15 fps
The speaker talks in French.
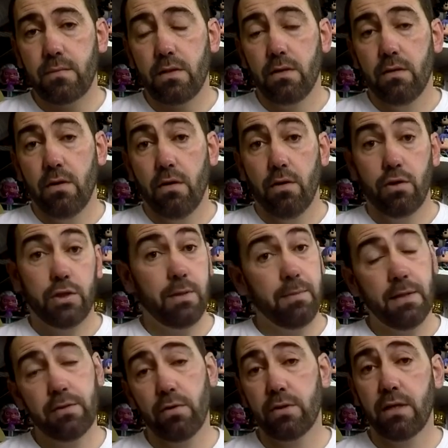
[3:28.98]
Euh, j'aime bien
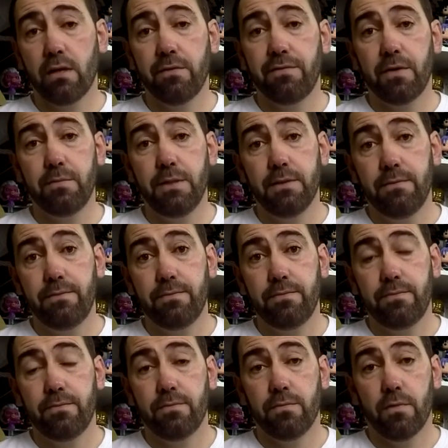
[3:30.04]
sortir en famille,
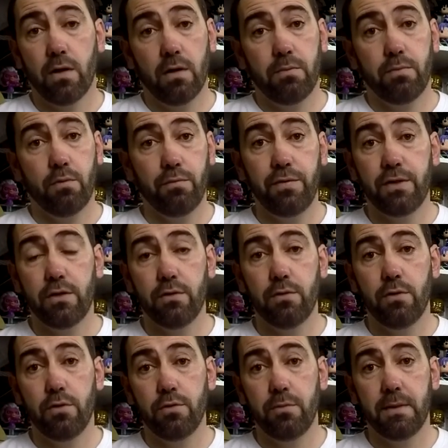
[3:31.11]
Alors profiter
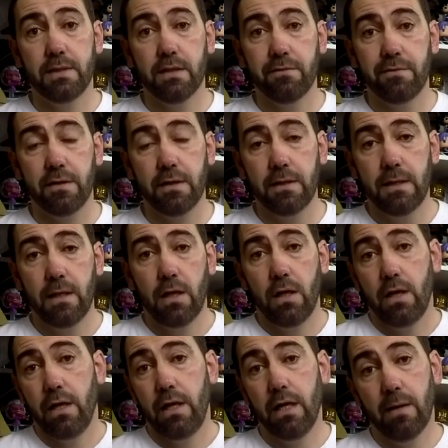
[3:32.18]
de, mes enfants.
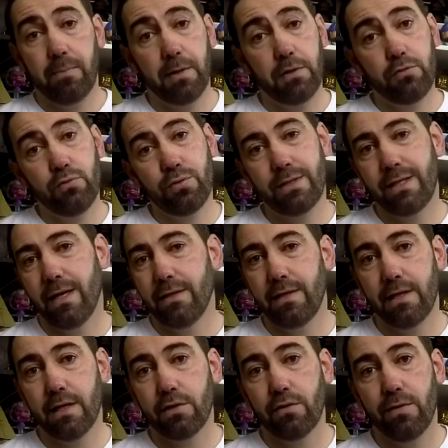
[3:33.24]
Et après, tout ce qui est années
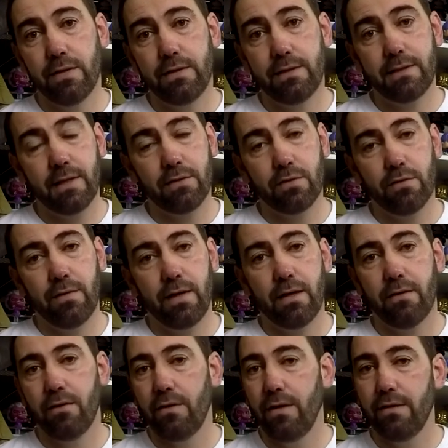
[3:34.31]
90-80,
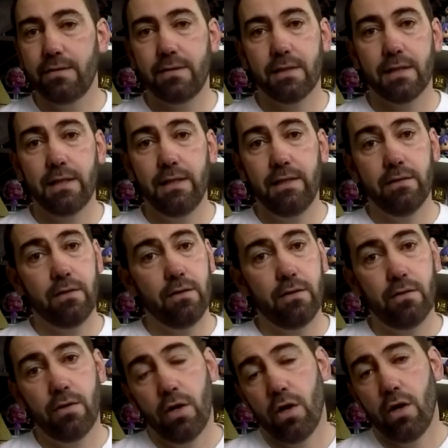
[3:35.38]
euh, les séries, euh,
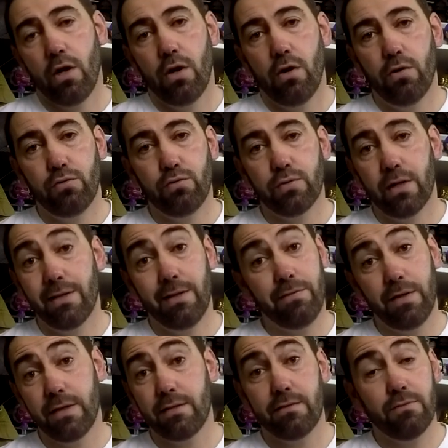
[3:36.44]
tout ça,
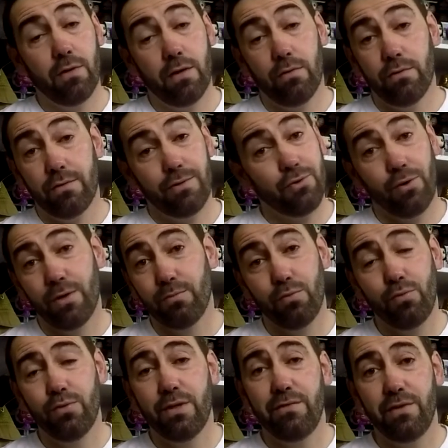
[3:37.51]
Netflix. je regarde
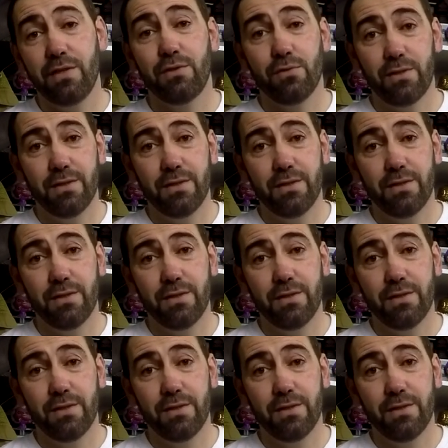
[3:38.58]
beaucoup Netflix aussi.